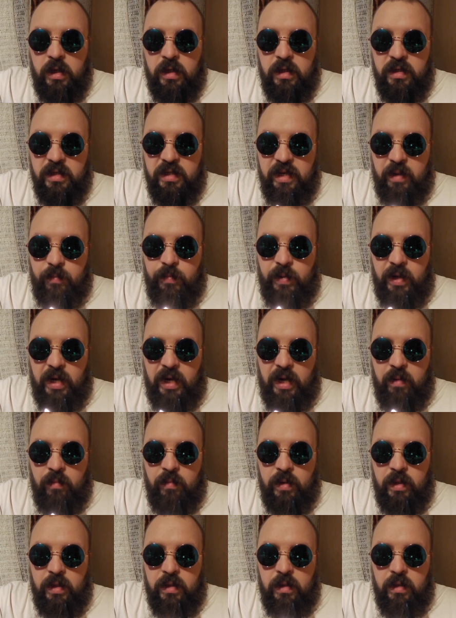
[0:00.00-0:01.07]

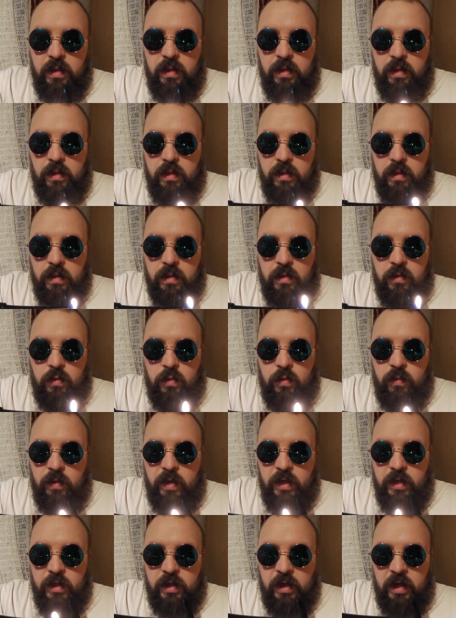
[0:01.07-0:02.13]
Zapalamy,
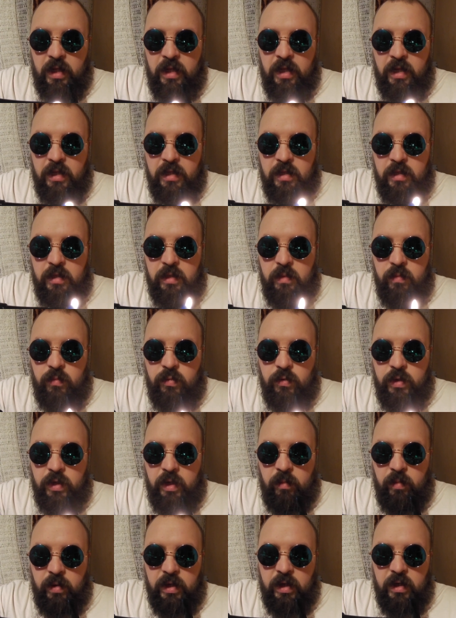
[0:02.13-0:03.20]
kółeczka nad
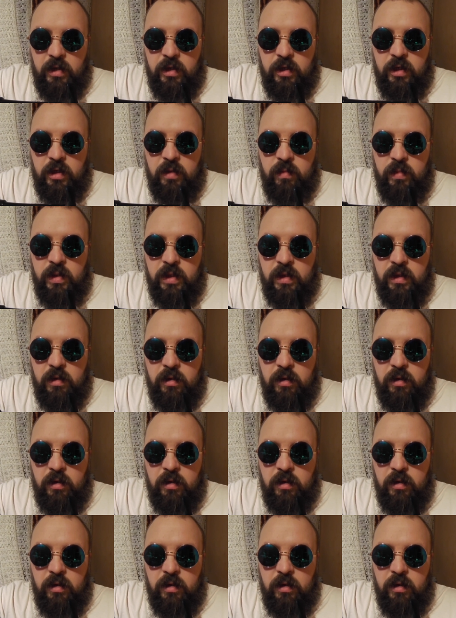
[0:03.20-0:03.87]
cybuchem kręcimy